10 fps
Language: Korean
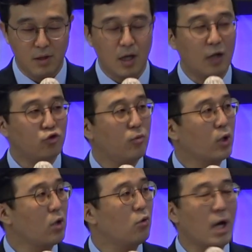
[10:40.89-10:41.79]
가죽을
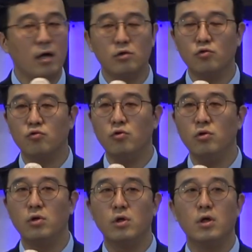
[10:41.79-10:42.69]
벗기고 각을
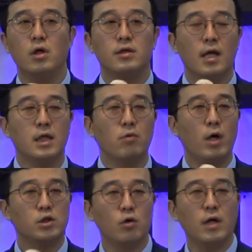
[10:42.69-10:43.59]
뜨고
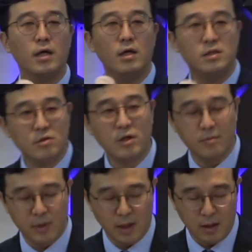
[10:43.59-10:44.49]
내장과 정강이를
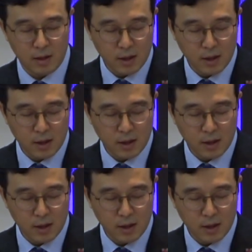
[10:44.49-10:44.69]
씻었습니다.